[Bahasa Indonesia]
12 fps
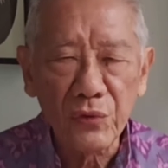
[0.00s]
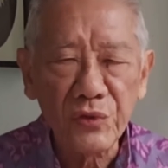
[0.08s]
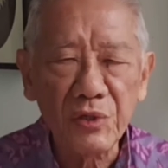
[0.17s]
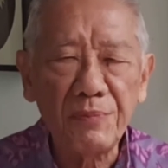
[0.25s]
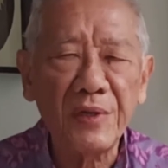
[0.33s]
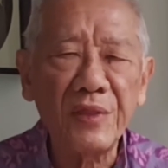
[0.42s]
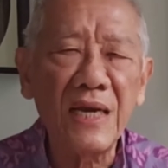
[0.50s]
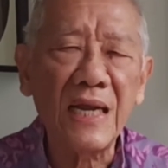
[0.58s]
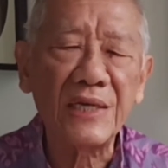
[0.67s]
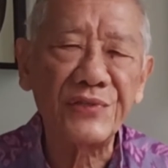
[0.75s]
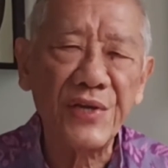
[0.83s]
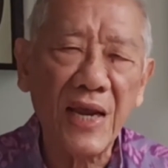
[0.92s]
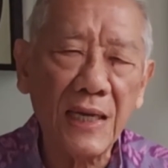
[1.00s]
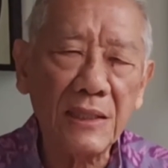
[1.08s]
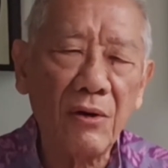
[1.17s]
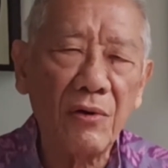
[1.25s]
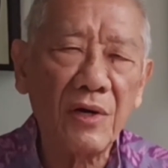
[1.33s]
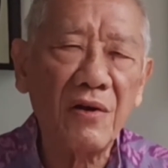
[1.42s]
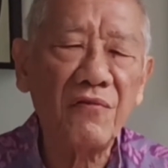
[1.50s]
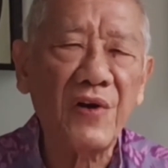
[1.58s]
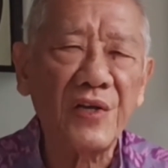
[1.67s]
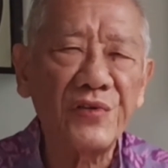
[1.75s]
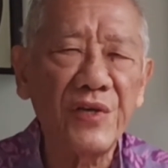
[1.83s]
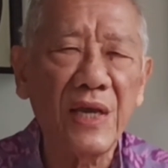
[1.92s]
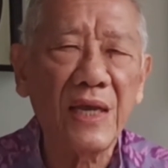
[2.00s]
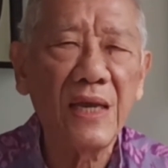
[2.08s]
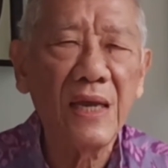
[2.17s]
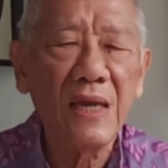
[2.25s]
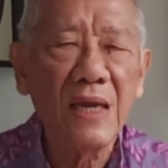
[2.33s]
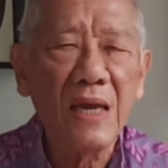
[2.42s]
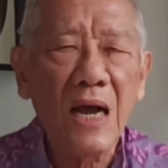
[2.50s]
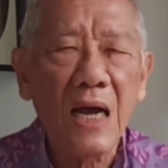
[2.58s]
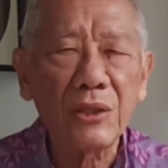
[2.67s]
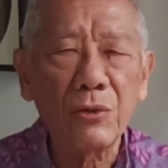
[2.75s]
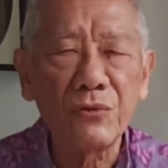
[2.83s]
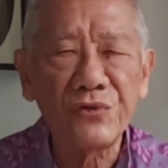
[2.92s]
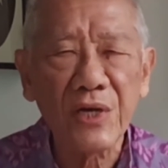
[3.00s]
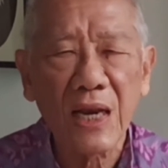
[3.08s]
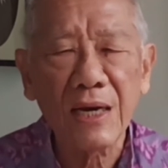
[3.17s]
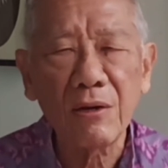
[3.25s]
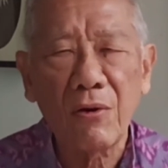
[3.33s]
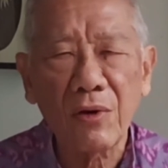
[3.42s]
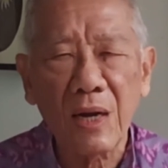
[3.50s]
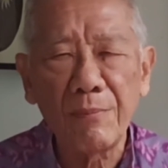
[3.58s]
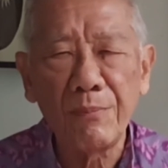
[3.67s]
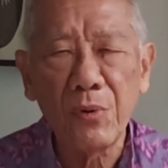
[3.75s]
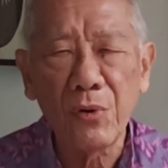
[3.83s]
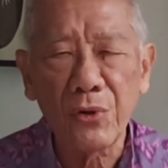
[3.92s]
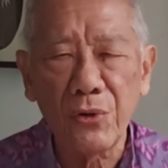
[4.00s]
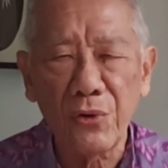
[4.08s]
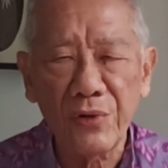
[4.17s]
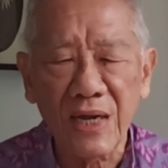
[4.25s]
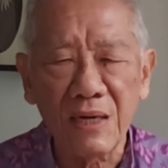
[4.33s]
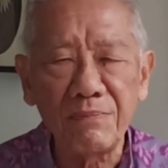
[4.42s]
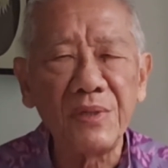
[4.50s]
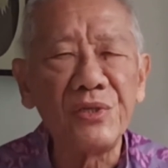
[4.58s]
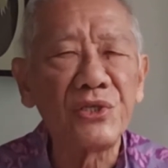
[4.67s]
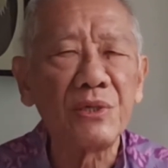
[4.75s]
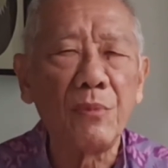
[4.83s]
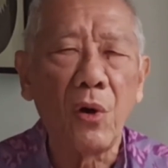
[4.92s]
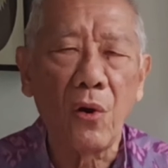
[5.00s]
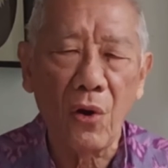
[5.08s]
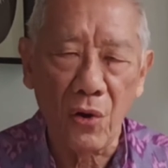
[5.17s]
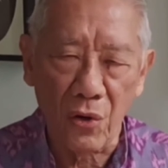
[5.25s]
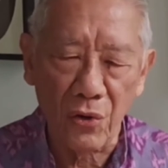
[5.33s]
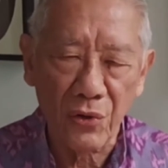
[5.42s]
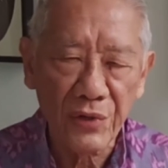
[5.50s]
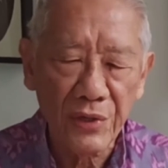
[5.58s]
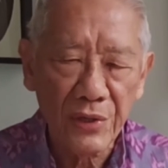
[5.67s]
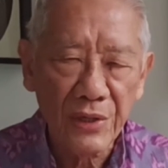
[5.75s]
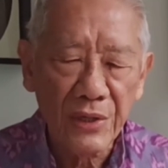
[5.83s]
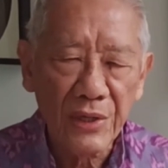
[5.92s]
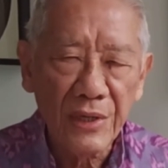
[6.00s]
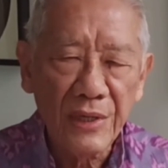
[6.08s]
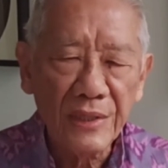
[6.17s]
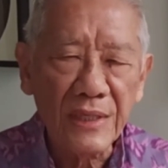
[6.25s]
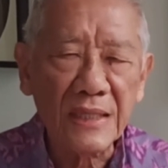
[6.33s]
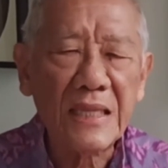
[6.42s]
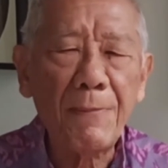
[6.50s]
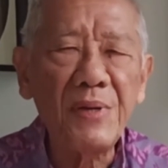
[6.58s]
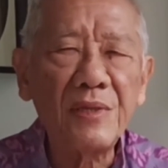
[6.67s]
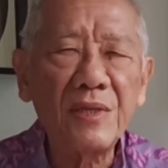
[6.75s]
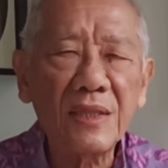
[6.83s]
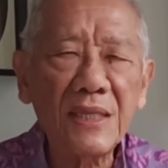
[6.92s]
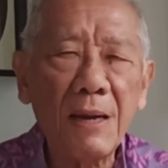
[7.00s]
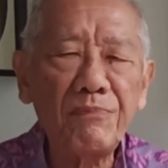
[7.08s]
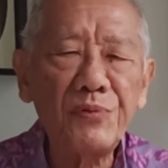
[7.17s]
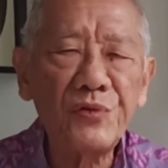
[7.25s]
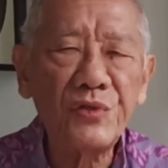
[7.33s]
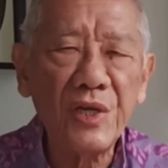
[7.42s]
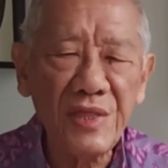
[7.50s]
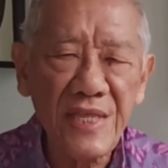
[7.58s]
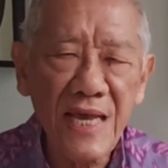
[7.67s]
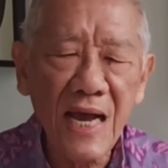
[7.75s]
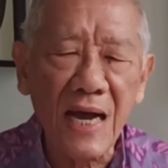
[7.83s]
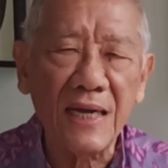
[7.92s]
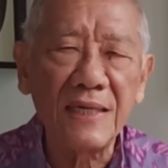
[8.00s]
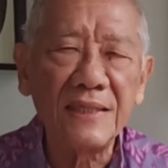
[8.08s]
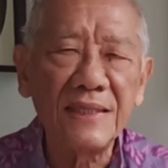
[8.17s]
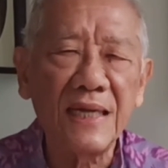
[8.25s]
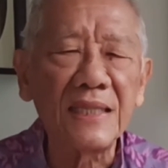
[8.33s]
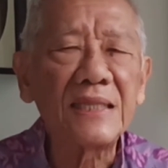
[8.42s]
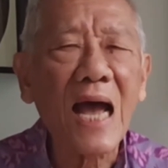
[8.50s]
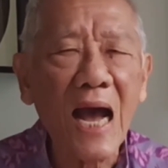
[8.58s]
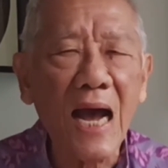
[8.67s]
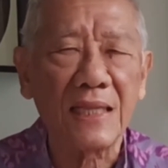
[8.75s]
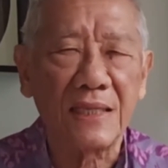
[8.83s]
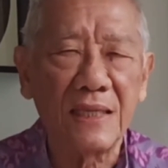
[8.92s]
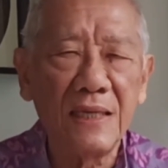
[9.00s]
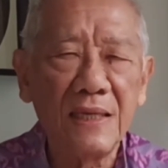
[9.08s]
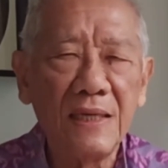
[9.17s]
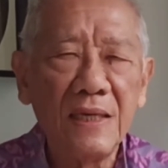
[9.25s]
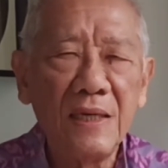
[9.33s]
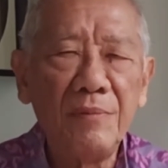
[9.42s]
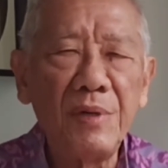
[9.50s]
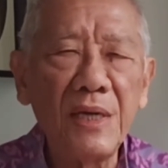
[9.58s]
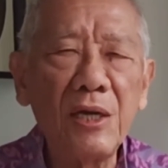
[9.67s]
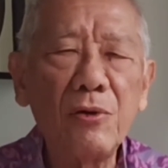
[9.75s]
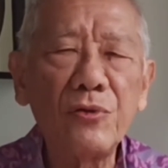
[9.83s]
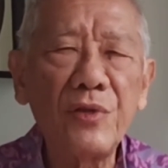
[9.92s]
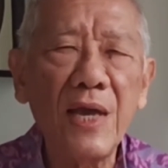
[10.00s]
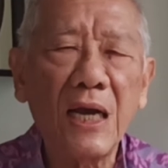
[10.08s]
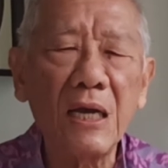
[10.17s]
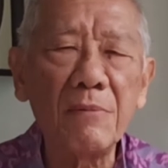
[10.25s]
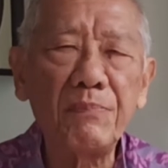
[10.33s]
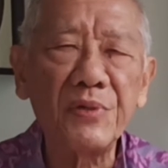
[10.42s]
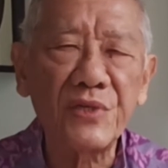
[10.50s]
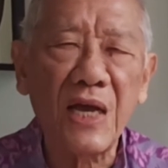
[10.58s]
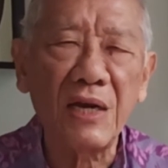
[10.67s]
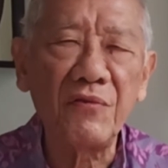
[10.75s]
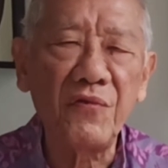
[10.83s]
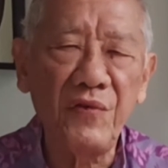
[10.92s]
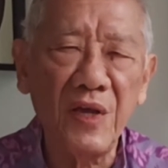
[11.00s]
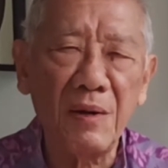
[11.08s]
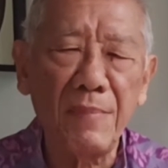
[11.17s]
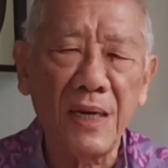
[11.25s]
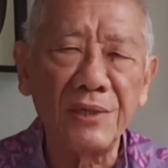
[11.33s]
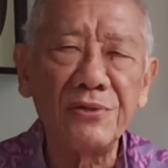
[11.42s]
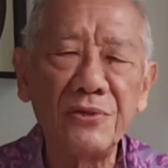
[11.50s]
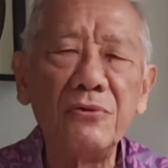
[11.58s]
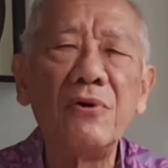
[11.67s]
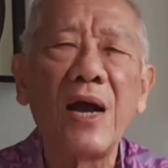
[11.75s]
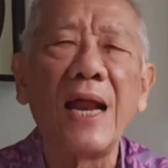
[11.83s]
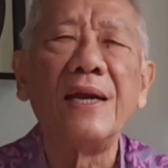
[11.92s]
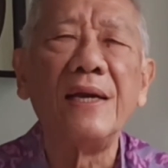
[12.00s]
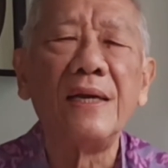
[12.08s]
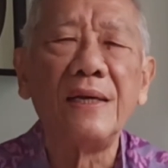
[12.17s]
seperti nasihat orang fasik atau jalan orang bodoh dan pencemooh. Tetapi tetap setia dan taat mengikuti akan pesan firman Tuhan.